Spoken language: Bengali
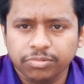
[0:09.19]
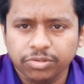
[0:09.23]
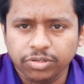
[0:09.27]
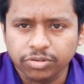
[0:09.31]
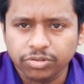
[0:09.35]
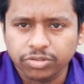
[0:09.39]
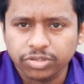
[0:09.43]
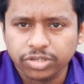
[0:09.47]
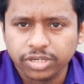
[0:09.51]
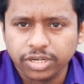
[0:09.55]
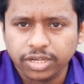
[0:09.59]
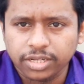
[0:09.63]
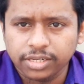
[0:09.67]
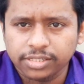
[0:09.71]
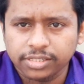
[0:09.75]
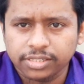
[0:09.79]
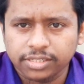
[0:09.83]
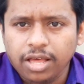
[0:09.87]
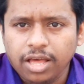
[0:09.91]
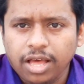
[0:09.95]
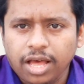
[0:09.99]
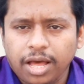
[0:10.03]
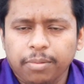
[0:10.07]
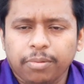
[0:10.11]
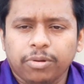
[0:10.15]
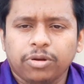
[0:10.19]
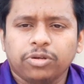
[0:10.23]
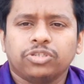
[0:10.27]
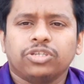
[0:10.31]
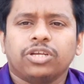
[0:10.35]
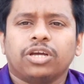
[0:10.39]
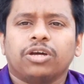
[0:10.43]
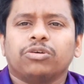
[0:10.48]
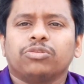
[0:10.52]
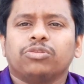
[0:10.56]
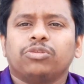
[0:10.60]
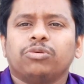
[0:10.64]
টিউটোরিয়ালস আবারও
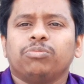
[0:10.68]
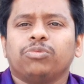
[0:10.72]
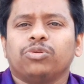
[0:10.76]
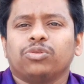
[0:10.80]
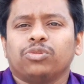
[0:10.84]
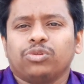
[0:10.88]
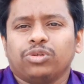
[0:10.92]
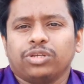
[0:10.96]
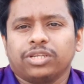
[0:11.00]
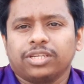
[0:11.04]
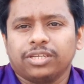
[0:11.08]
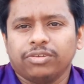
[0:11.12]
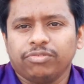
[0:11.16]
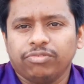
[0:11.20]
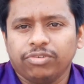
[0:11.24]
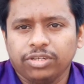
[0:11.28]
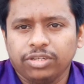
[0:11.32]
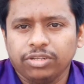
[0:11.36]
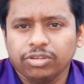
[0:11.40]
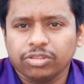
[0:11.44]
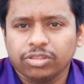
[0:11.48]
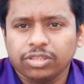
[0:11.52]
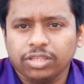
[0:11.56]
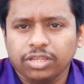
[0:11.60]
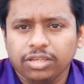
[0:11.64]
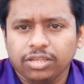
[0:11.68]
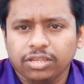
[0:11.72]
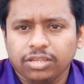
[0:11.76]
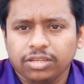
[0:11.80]
স্বাগতম নতুন একটি ভিডিওতে